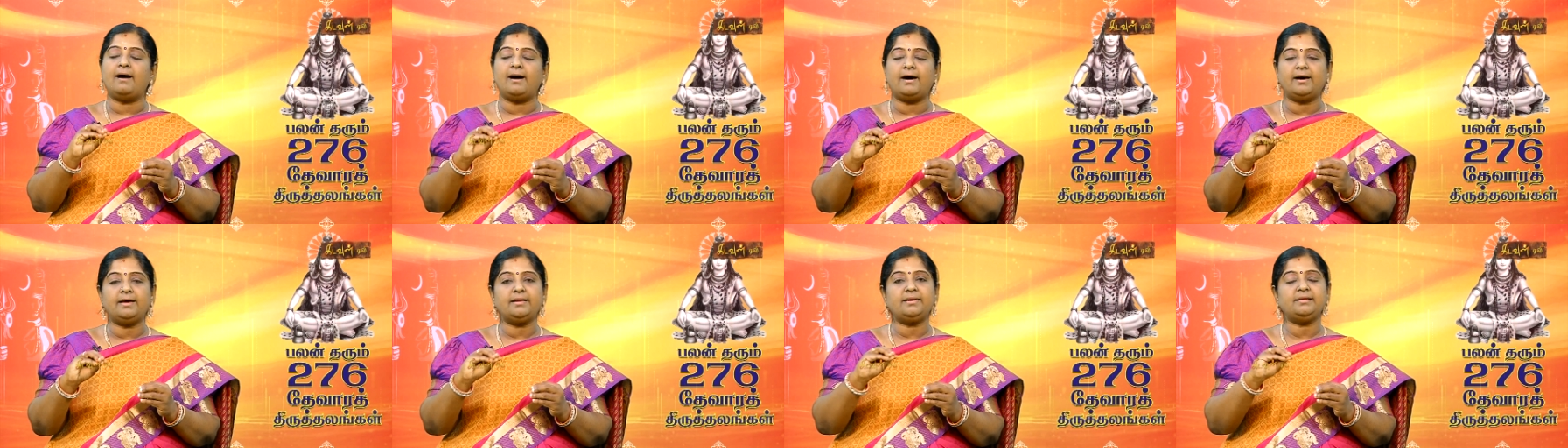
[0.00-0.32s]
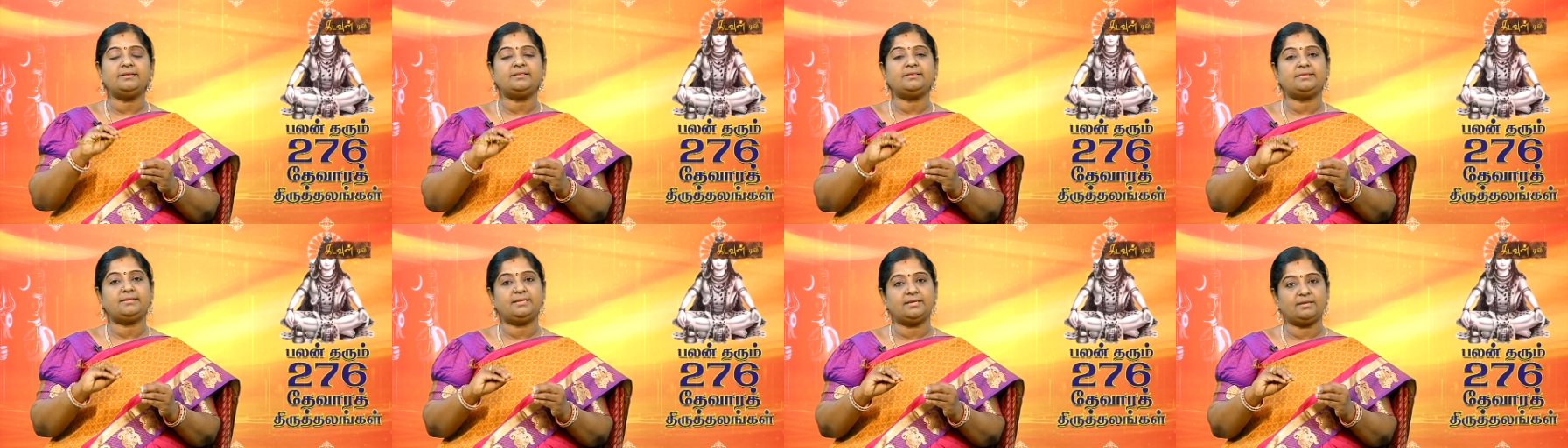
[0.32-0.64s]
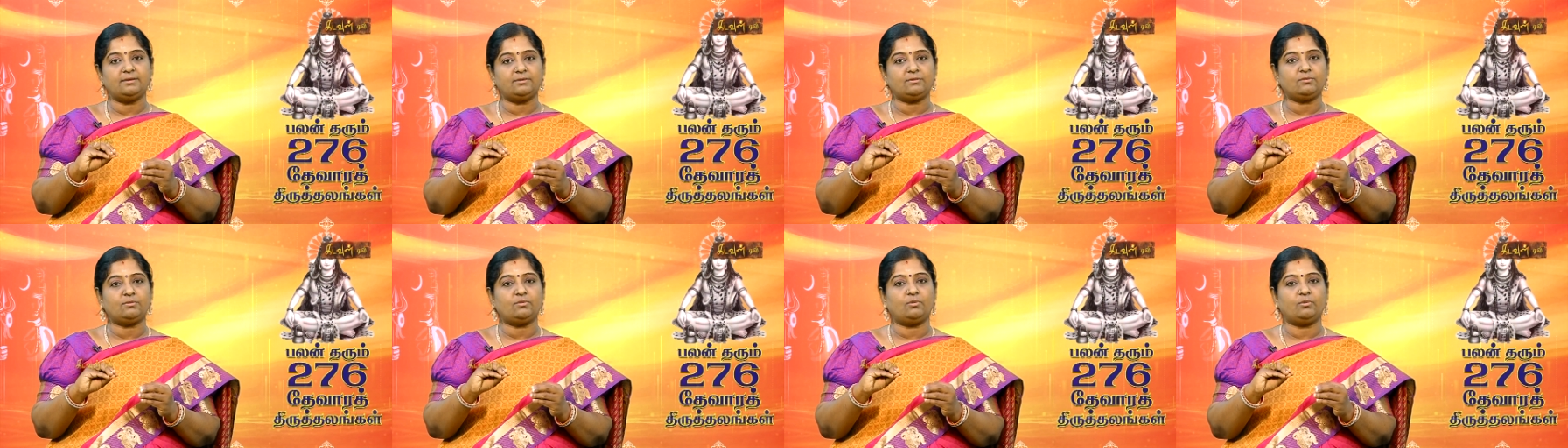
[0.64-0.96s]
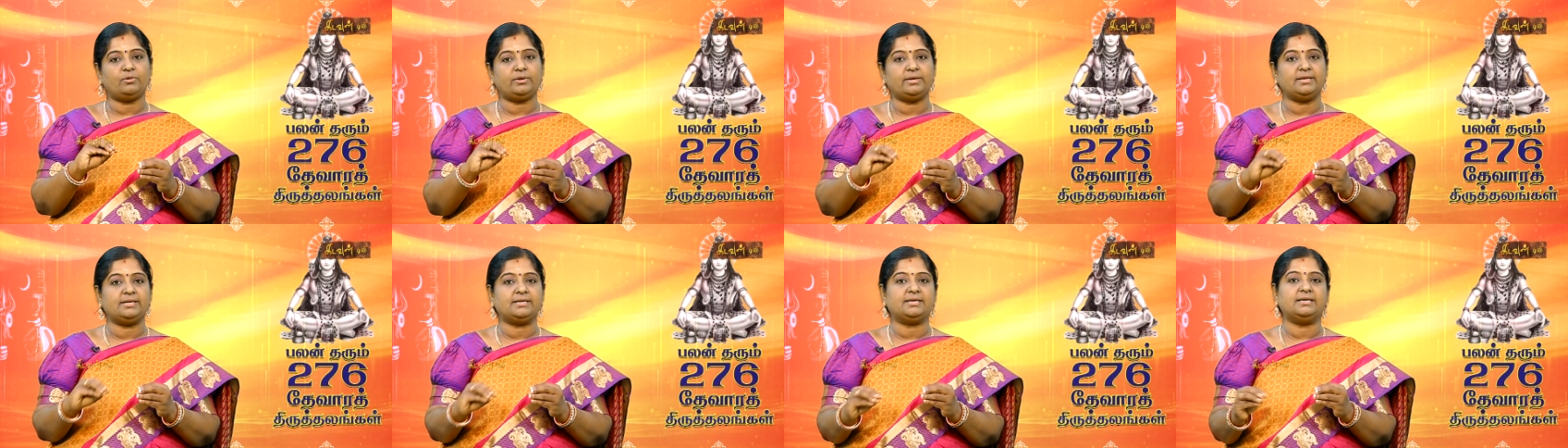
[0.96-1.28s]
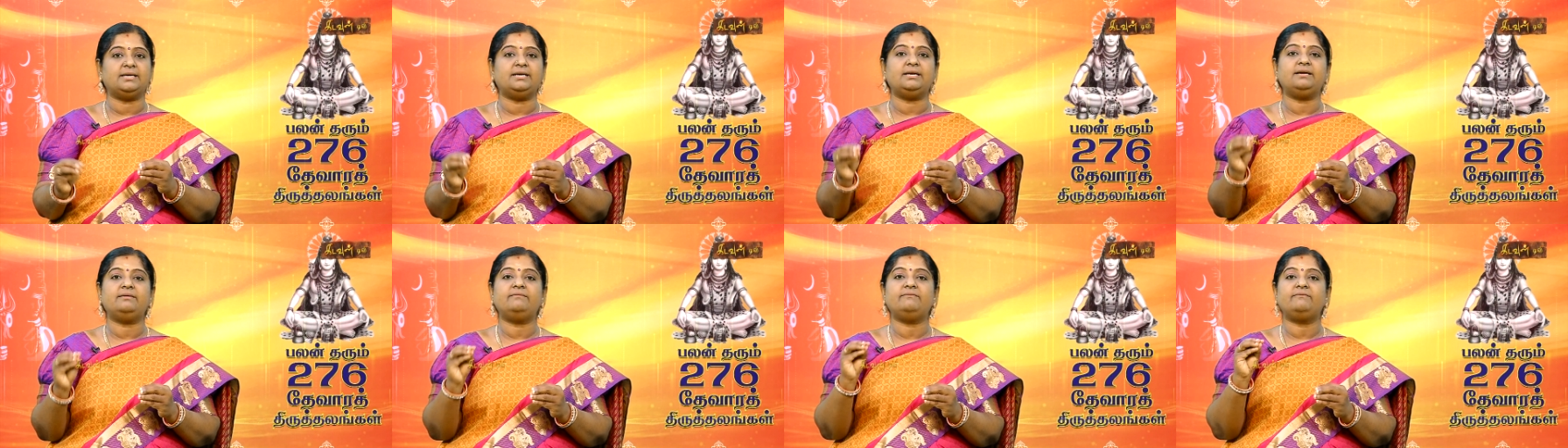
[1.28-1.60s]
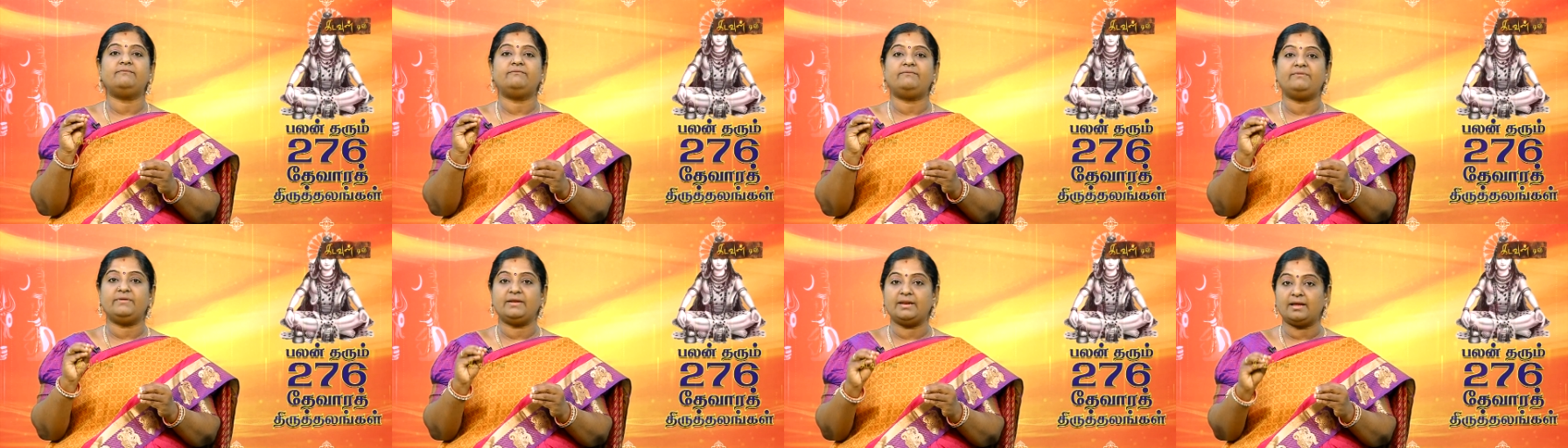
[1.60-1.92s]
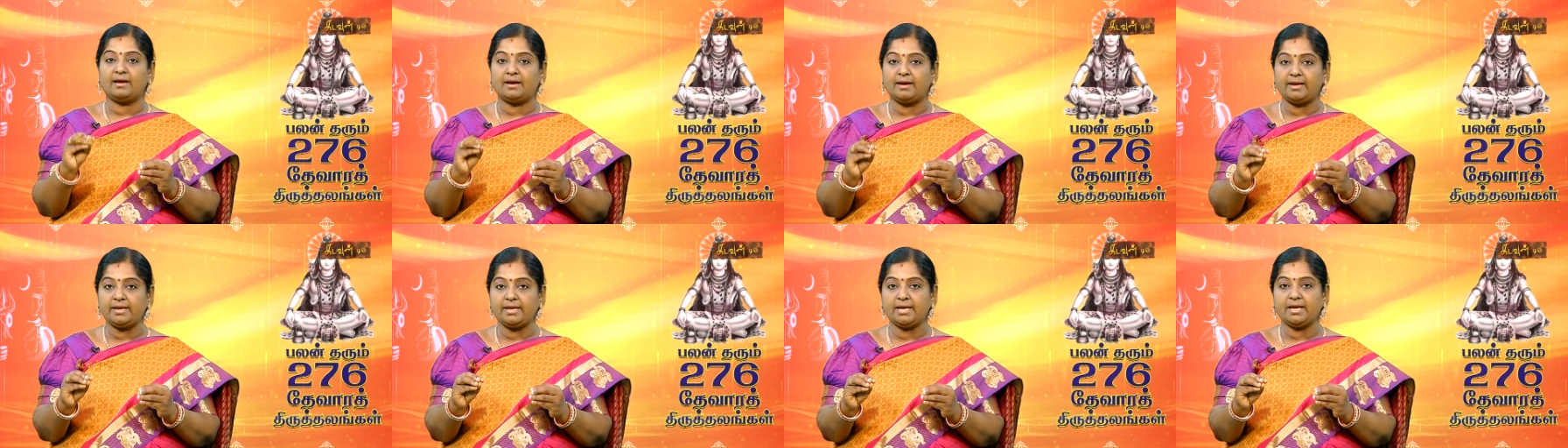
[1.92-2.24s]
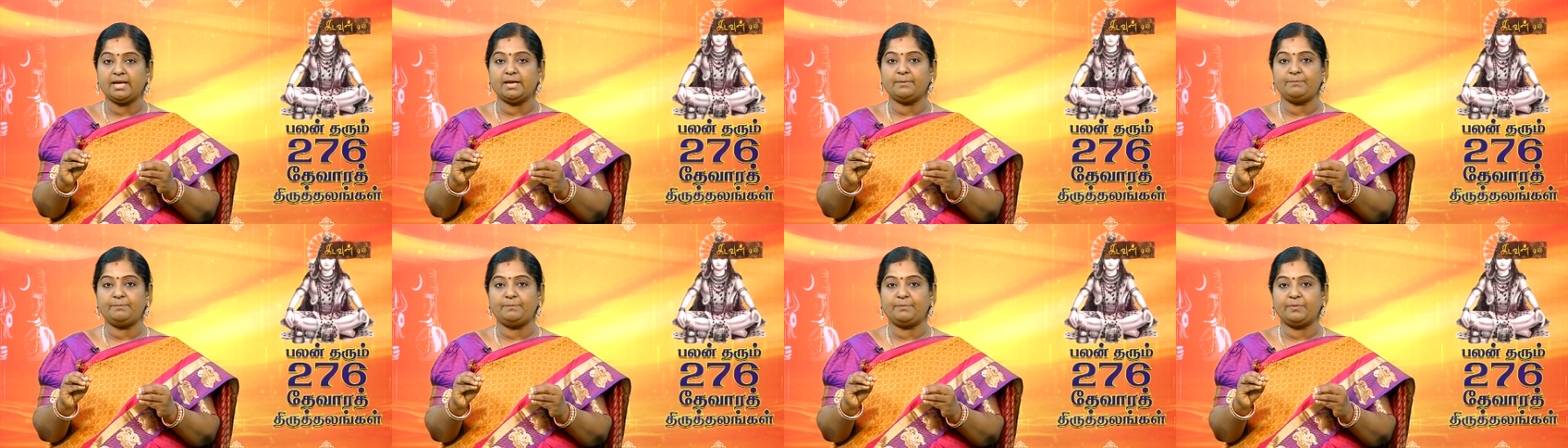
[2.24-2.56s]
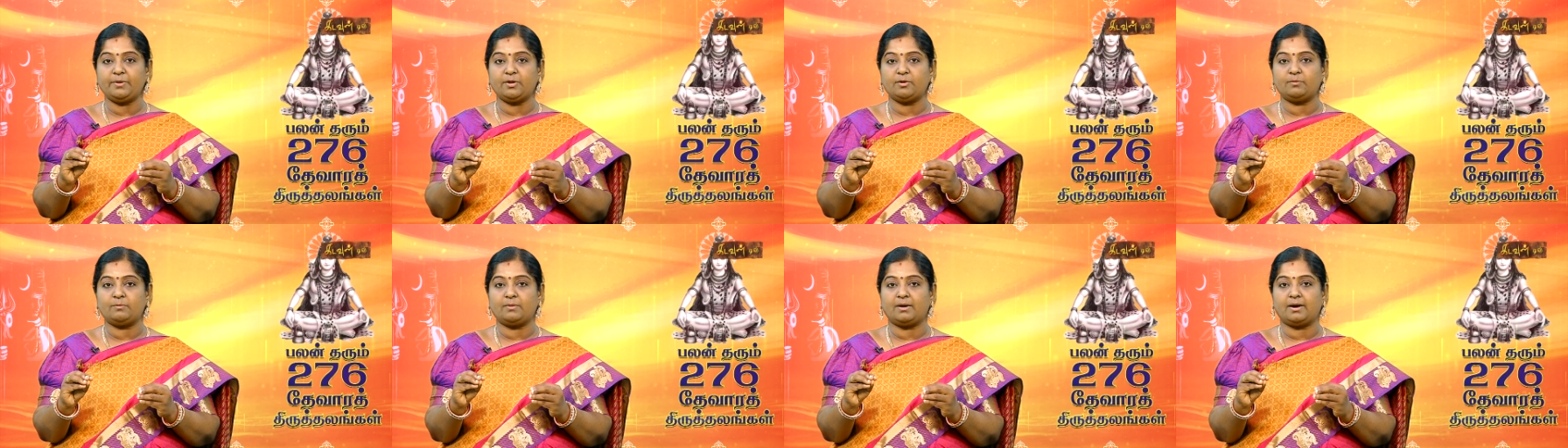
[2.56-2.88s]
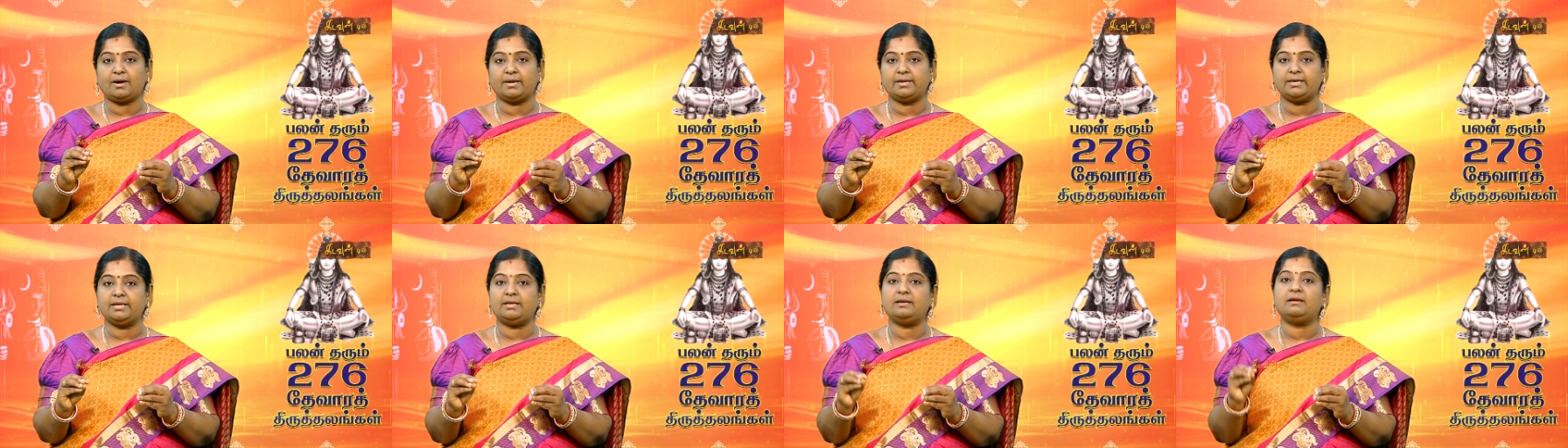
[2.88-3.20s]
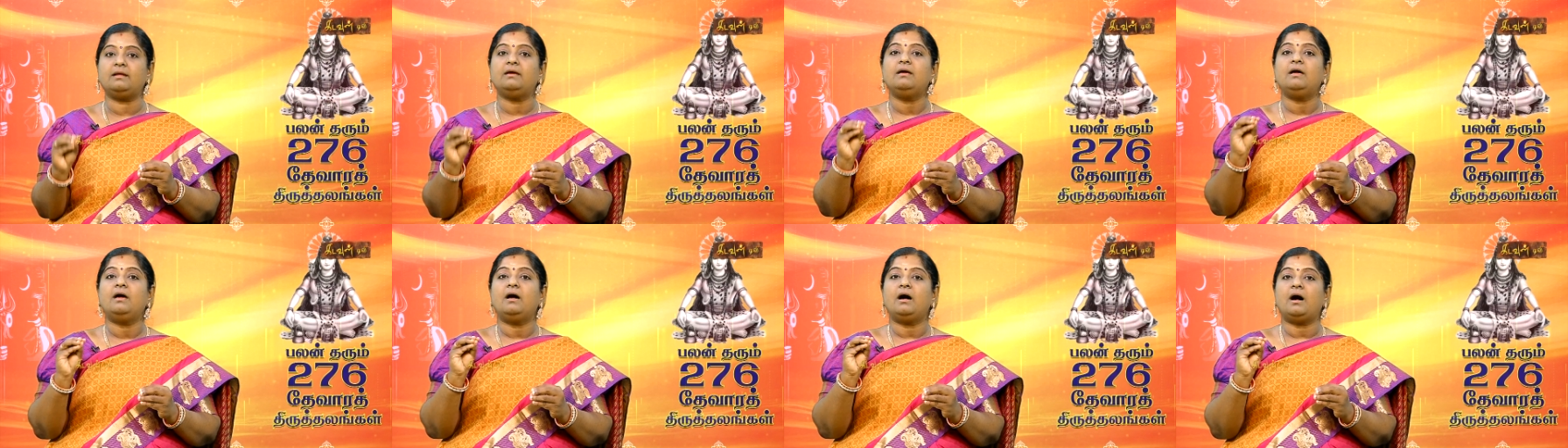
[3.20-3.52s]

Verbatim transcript: ஆறு திருக்கோயில்கள் விநாயகப் பெருமானின்